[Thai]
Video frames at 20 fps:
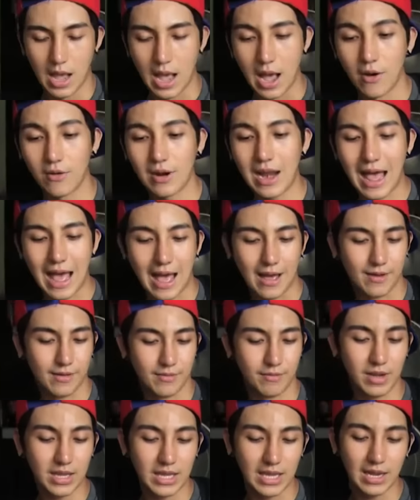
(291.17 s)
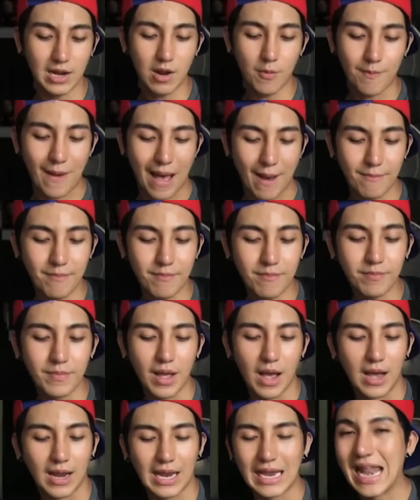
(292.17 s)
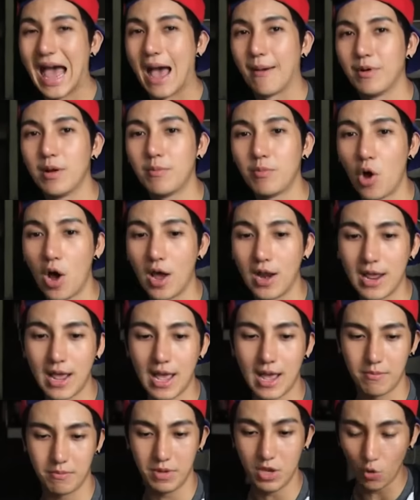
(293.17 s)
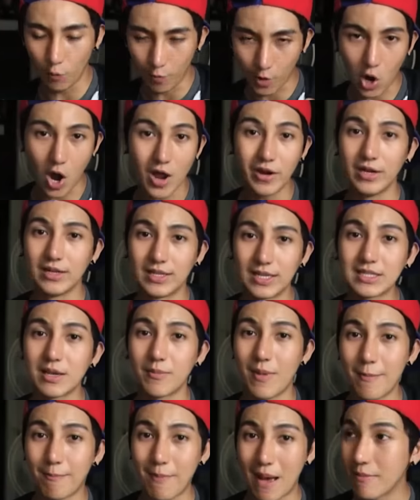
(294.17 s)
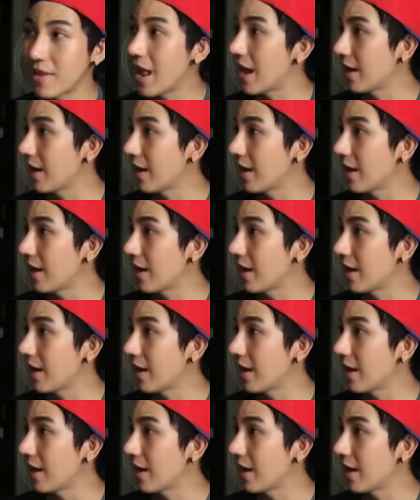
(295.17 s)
เอาล่ะ เมื่อกี้เราปั๊มกระดาษไปเรียบร้อยนะฮะมีอุปกรณ์อื่นที่สามารถปั๊ม